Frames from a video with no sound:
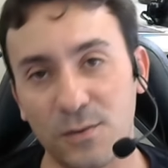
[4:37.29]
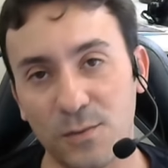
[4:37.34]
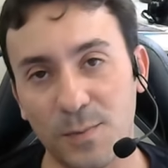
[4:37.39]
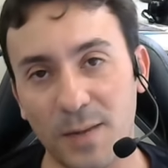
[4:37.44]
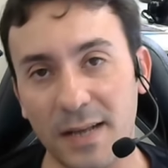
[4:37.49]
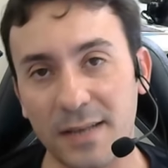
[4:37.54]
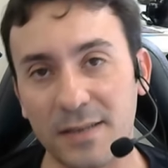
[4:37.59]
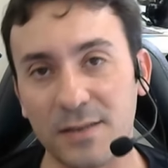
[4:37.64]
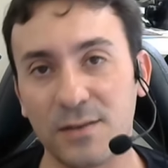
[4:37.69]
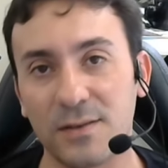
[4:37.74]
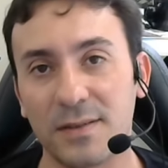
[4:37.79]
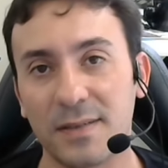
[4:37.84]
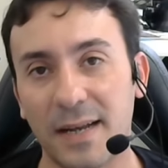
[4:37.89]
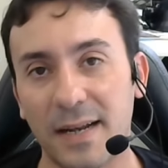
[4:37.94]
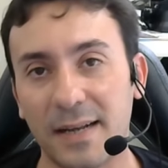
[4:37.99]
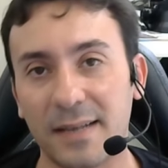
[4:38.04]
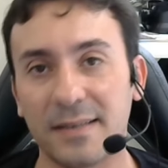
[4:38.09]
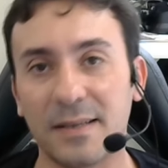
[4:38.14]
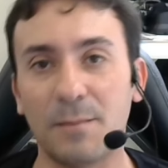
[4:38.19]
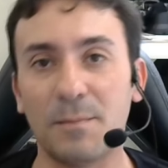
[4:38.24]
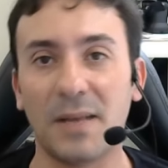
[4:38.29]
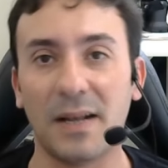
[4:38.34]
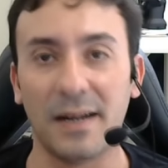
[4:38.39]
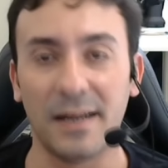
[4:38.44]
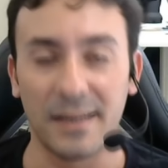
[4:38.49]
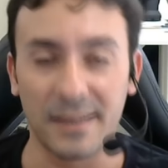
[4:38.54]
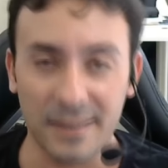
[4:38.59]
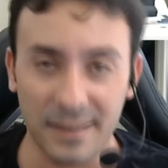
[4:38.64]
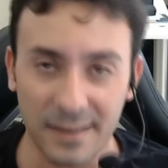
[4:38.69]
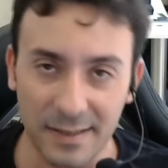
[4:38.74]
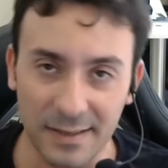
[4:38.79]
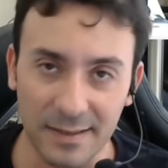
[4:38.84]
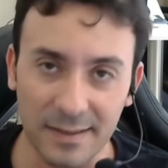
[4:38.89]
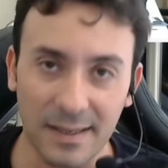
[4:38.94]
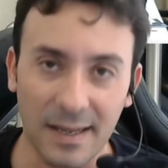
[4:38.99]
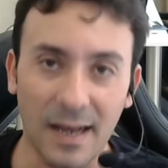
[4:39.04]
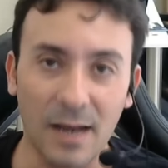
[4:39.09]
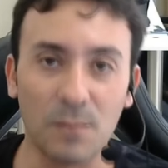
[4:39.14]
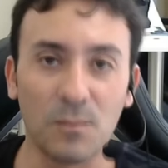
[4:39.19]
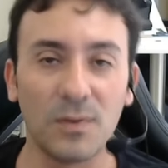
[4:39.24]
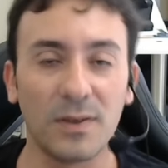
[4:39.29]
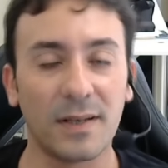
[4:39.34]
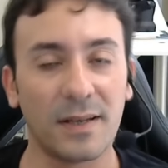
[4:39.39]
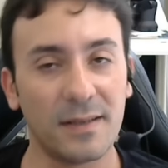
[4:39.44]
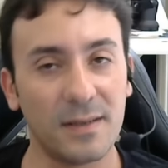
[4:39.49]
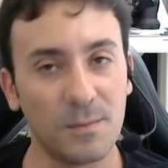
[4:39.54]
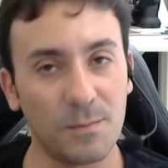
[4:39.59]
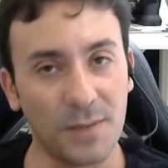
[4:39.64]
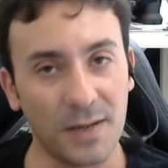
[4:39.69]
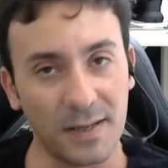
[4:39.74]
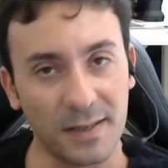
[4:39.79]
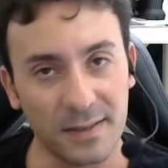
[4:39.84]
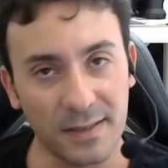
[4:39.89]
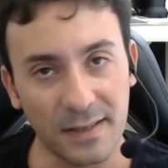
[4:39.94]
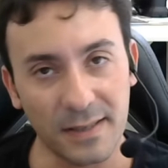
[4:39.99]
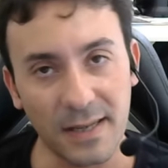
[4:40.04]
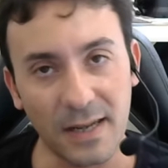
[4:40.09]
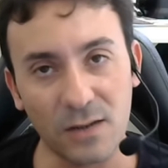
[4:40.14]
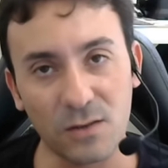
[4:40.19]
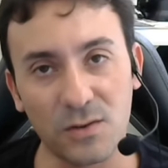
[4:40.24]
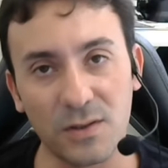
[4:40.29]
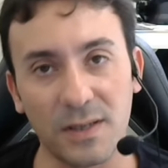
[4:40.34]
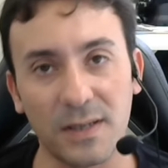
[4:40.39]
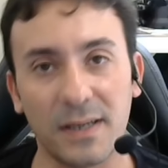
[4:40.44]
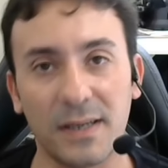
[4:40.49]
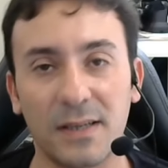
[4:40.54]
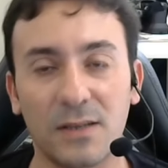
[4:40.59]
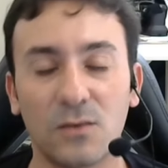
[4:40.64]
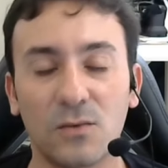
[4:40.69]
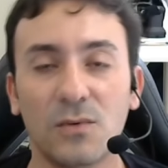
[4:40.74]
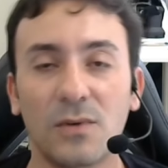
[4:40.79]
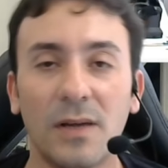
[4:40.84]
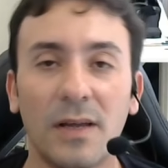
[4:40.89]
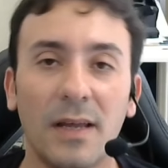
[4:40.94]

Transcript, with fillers: do Brasil estar essa beleza que está, muitas empresas andaram tirando